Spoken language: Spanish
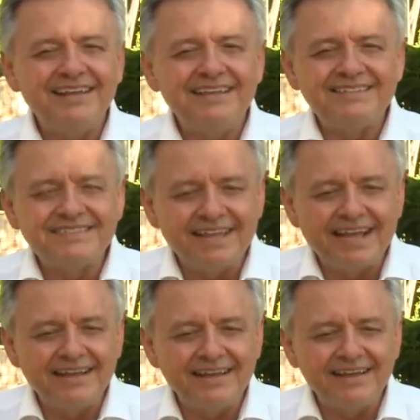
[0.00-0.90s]
y
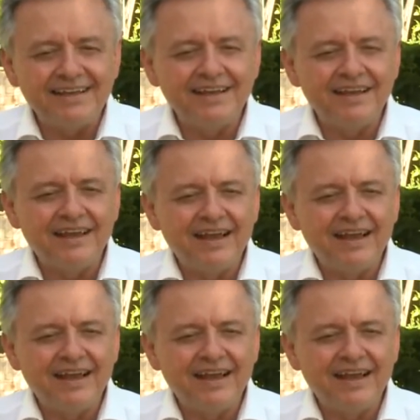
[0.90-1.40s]
sangre